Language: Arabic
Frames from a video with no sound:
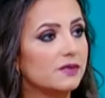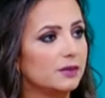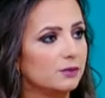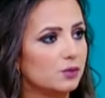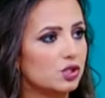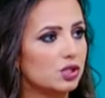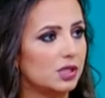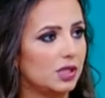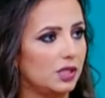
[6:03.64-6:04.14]
في
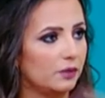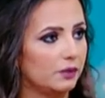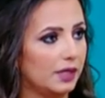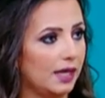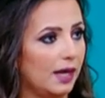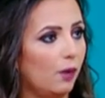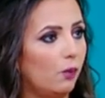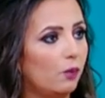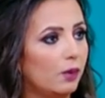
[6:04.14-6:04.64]
مشكله
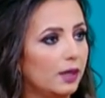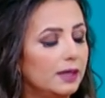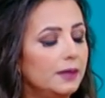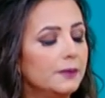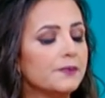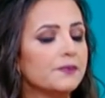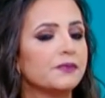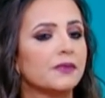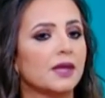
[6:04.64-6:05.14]
ونحول
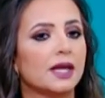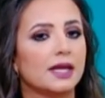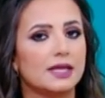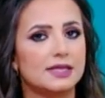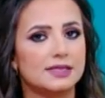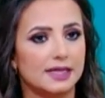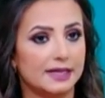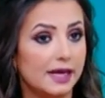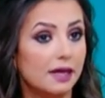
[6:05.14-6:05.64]
مم.
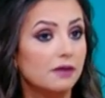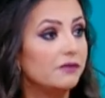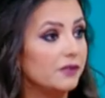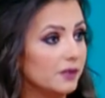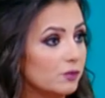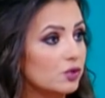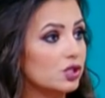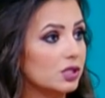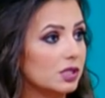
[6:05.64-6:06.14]
اذا كان
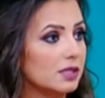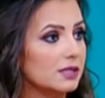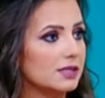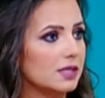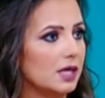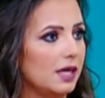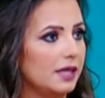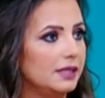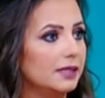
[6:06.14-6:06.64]
في مشكله
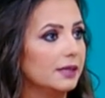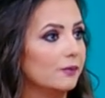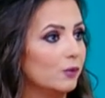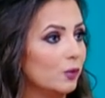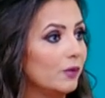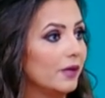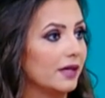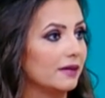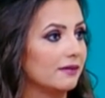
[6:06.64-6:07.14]
صحيه
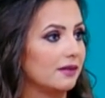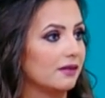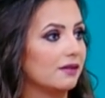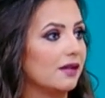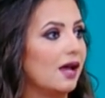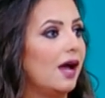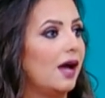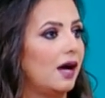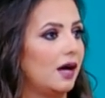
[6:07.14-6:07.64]
ممكن
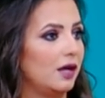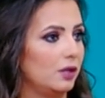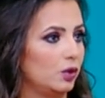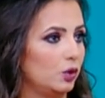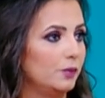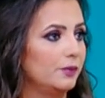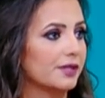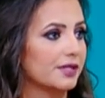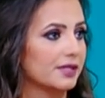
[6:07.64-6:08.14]
تتلحق على
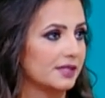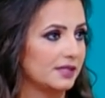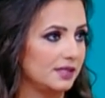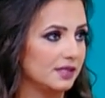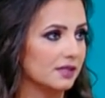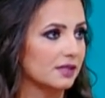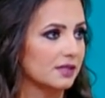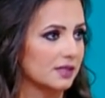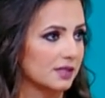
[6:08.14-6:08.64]
عمر
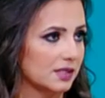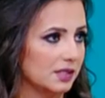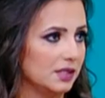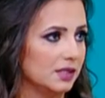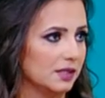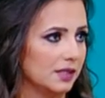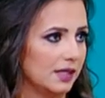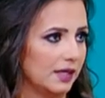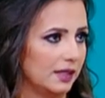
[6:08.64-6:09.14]
كثير صغير
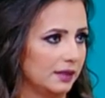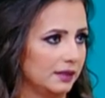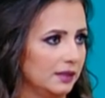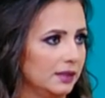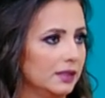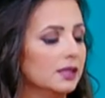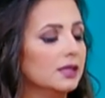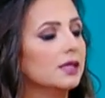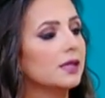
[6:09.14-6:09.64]
يعني. بكير.
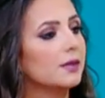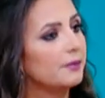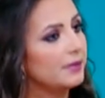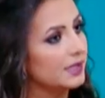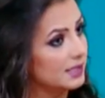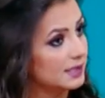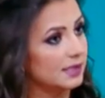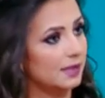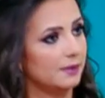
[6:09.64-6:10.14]
يعني صح
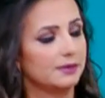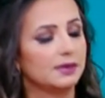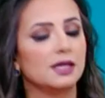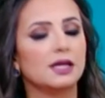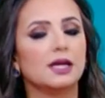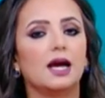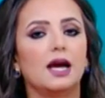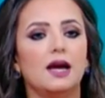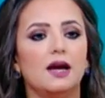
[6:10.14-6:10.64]
بالضبط
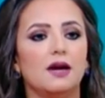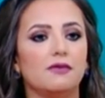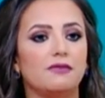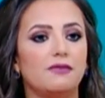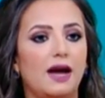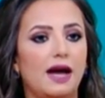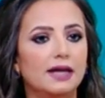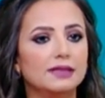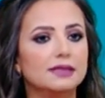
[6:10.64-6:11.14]
آه
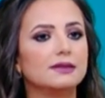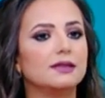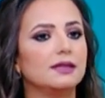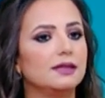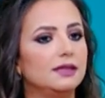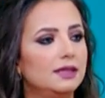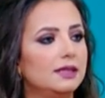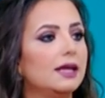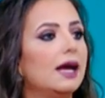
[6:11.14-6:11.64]

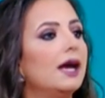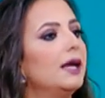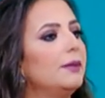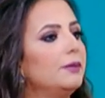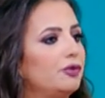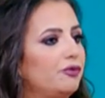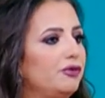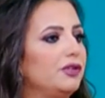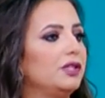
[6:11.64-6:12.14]
فعاده احنا هاي
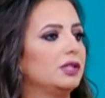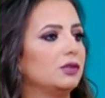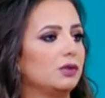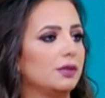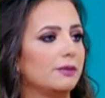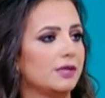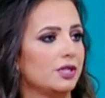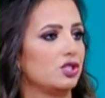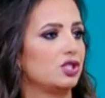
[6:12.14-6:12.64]
بتفيدنا
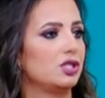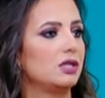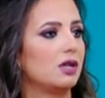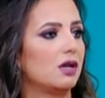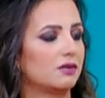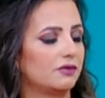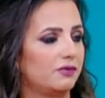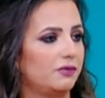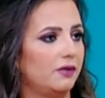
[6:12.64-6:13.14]
ولما
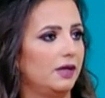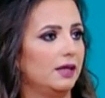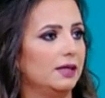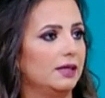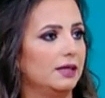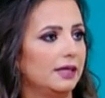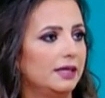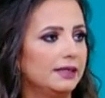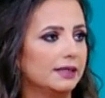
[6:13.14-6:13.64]
يجينا
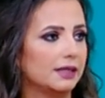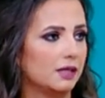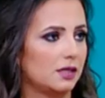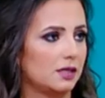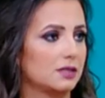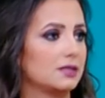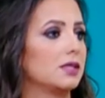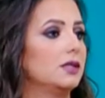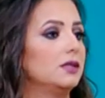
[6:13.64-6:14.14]
اطفال احنا
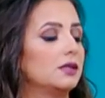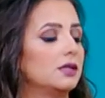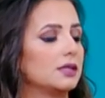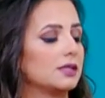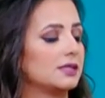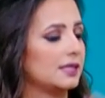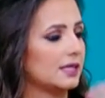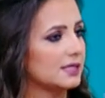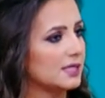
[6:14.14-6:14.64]
اخصائيين
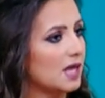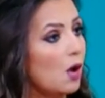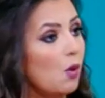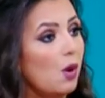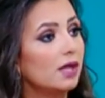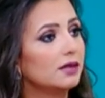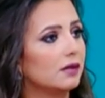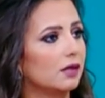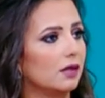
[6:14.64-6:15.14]
التغذيه او
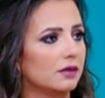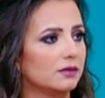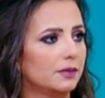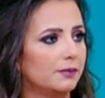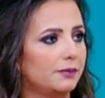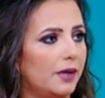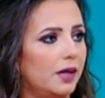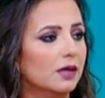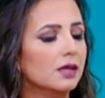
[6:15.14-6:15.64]
حتى
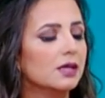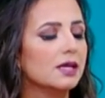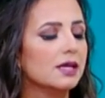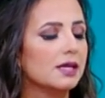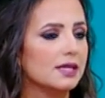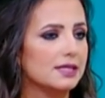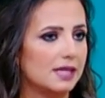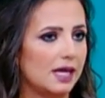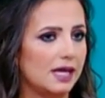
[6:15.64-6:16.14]
الاطباء م.
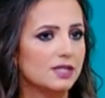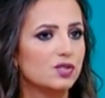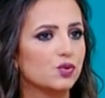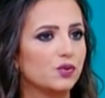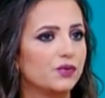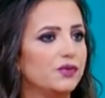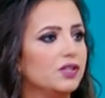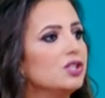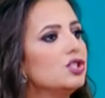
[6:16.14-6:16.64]
اذا
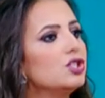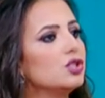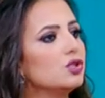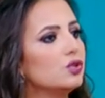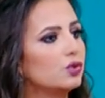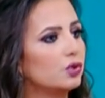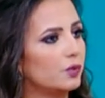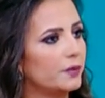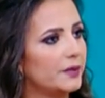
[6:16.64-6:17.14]
حسوا في شيء
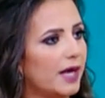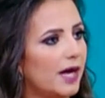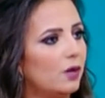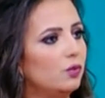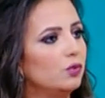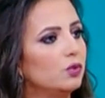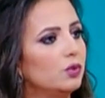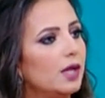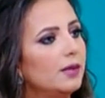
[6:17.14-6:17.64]
دغري
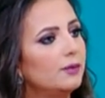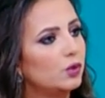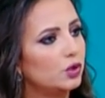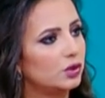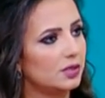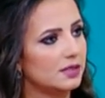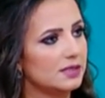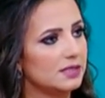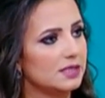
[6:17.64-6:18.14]
وبيحولوا
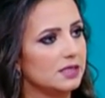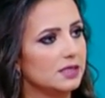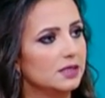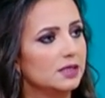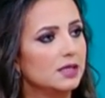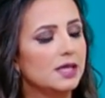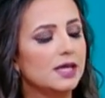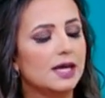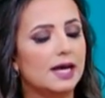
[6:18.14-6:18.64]

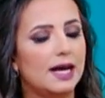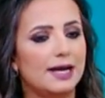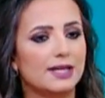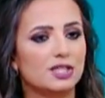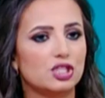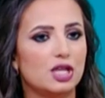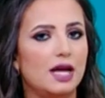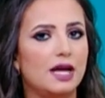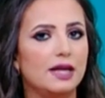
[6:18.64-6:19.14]
للمختصين
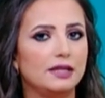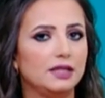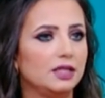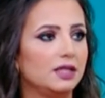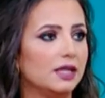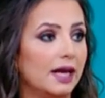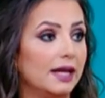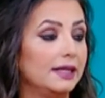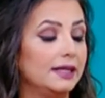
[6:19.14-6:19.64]
عشان
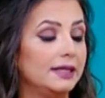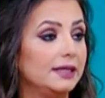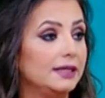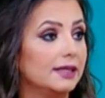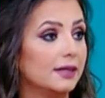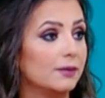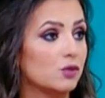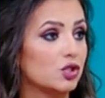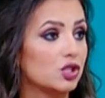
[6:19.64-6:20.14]
هل
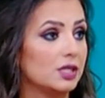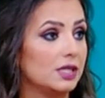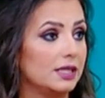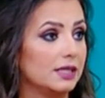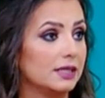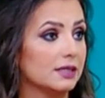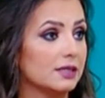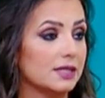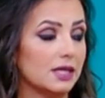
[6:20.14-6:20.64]
هي
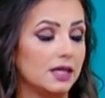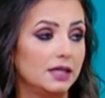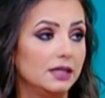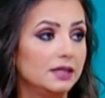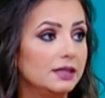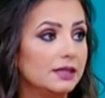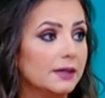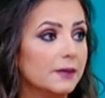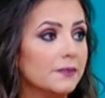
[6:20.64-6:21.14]
مشكله
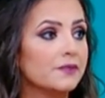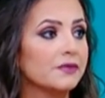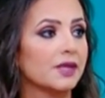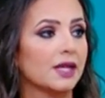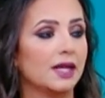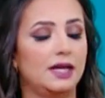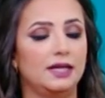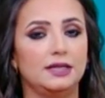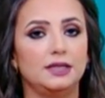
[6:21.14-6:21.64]
صحيه
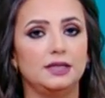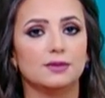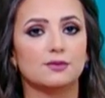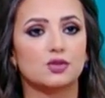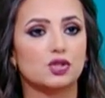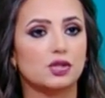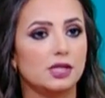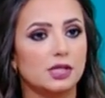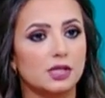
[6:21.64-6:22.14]
م. هل هي
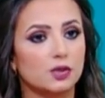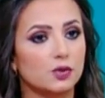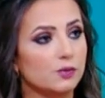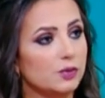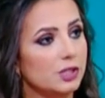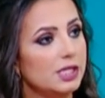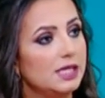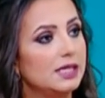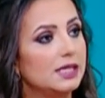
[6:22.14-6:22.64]
مشكله
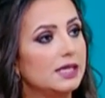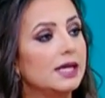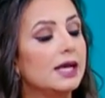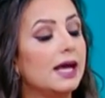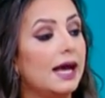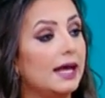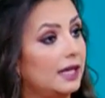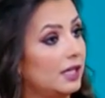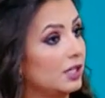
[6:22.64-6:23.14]
هرمونيه
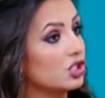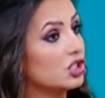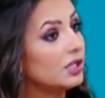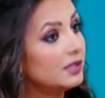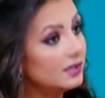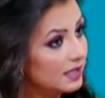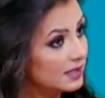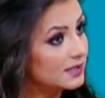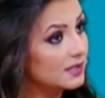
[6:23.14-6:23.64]
هل عن جد
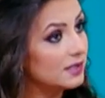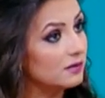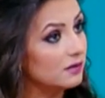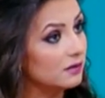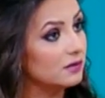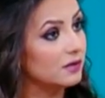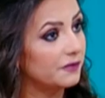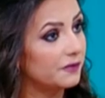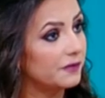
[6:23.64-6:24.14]
تغذيه
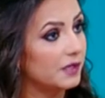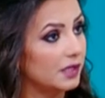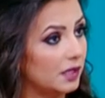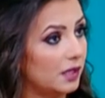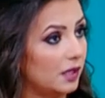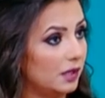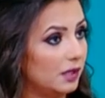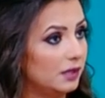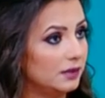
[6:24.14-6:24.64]
الطفل
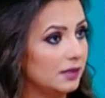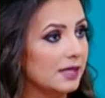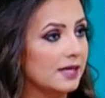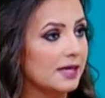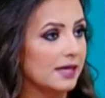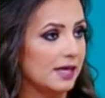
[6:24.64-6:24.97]
غلط آه.